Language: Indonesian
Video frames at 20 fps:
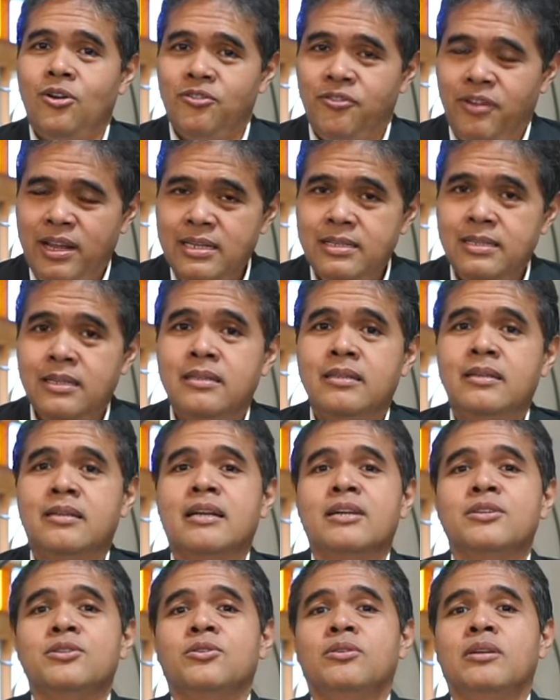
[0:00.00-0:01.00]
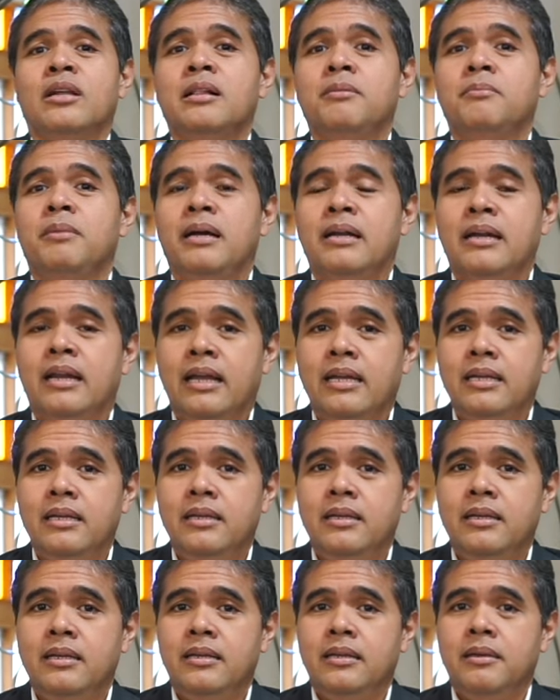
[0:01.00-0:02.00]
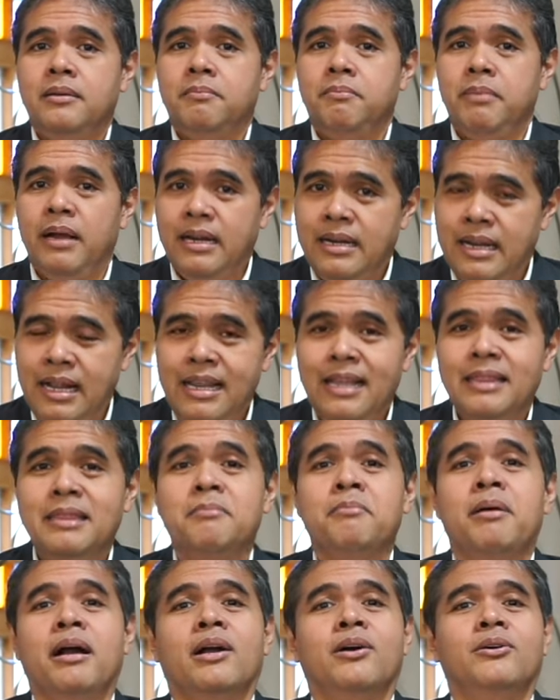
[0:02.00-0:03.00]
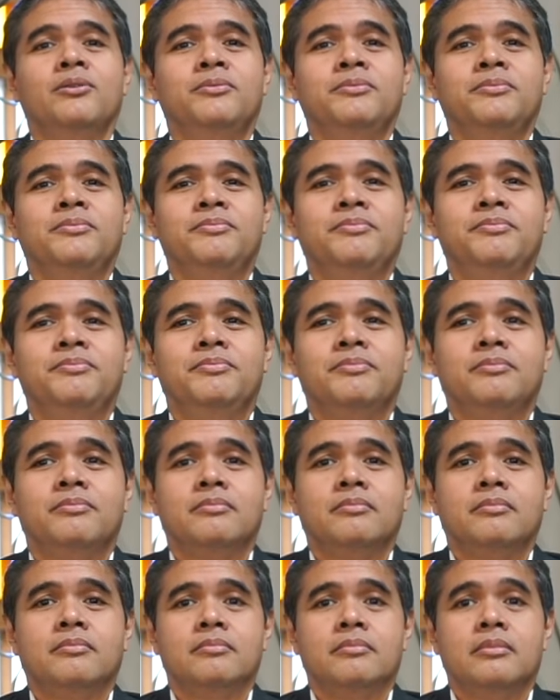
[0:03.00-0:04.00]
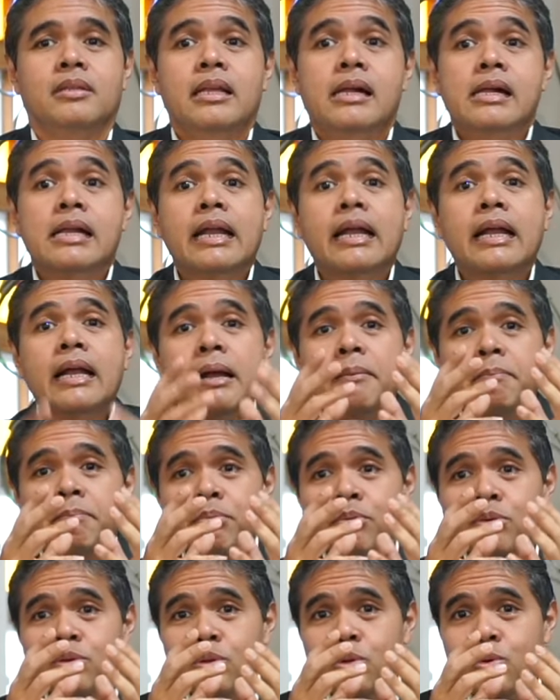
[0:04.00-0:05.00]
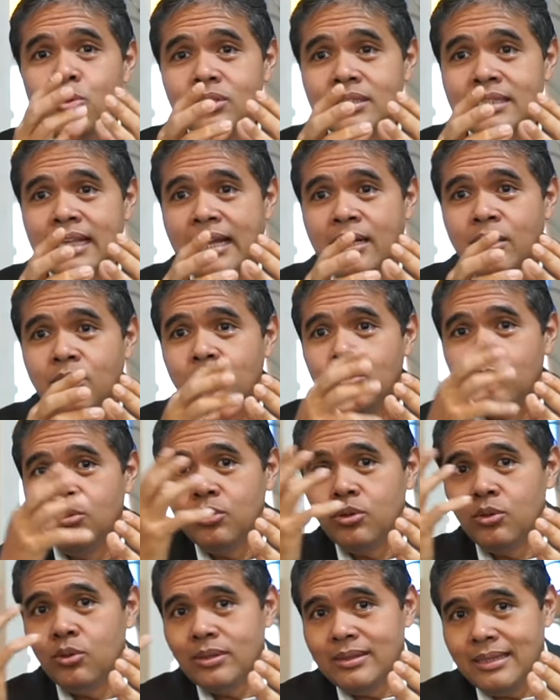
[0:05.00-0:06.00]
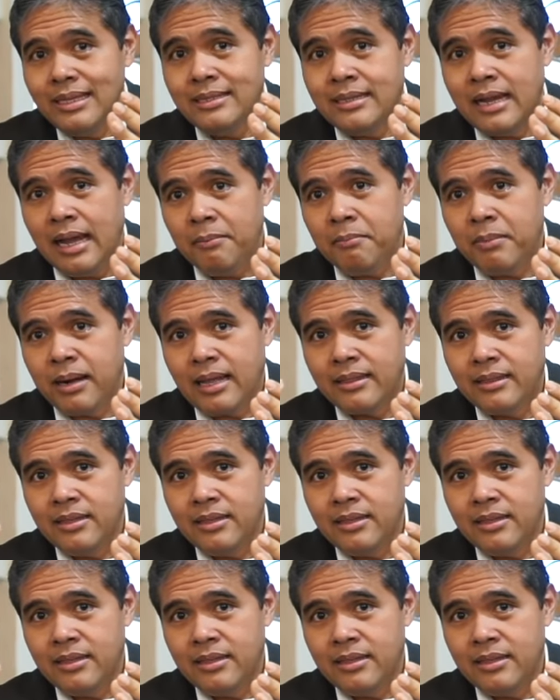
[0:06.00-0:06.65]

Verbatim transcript: Konvensi Internasional mengenai pengendalian tembakau. Keputusan untuk tidak